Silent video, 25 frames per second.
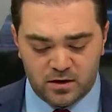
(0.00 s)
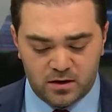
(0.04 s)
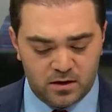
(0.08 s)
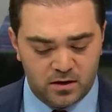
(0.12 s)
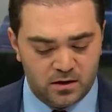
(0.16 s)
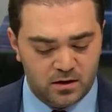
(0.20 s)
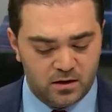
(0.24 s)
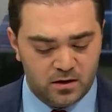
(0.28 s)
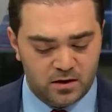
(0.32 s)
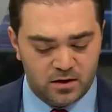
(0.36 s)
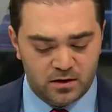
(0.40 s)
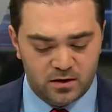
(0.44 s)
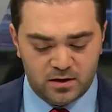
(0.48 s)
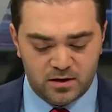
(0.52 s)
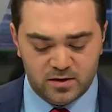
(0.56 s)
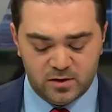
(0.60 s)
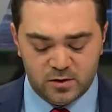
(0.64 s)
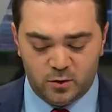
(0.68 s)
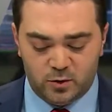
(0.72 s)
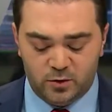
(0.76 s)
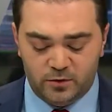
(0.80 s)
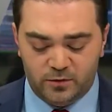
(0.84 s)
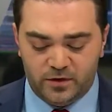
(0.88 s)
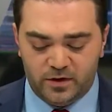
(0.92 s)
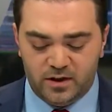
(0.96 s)

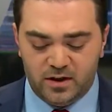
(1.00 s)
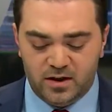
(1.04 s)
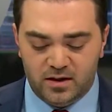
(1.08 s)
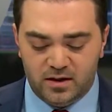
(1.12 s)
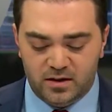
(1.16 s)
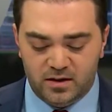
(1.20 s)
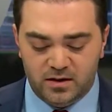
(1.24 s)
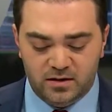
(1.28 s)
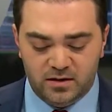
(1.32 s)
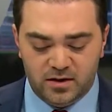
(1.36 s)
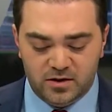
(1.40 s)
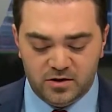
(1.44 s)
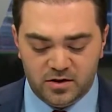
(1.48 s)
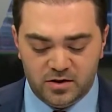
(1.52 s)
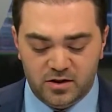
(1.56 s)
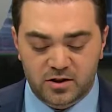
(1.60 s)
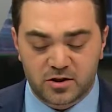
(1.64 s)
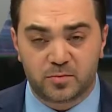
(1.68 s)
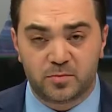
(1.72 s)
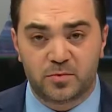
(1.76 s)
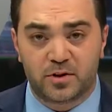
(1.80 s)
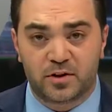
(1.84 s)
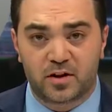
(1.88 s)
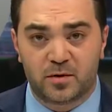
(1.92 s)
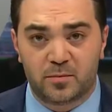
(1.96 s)
الصحفية ليندا
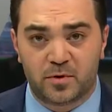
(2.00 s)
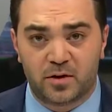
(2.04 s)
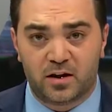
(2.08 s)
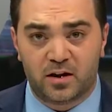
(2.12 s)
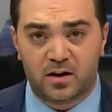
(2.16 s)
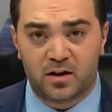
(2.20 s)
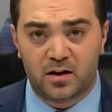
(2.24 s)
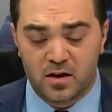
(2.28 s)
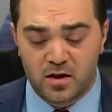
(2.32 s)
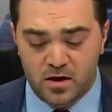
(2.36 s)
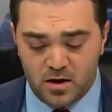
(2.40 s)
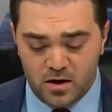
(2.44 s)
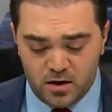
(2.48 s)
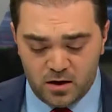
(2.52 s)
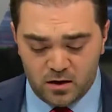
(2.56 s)
شلش من رام الله